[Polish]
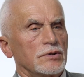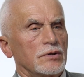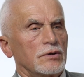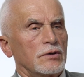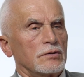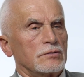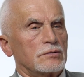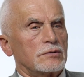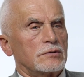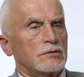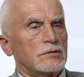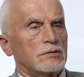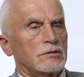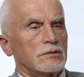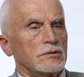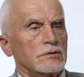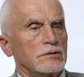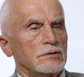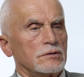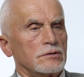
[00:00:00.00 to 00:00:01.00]
od
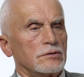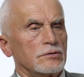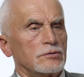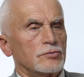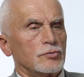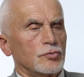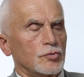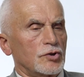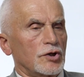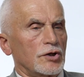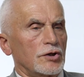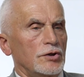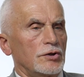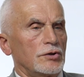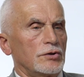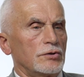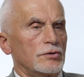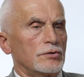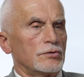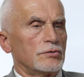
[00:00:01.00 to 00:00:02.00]

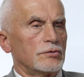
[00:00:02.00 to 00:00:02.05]
tutaj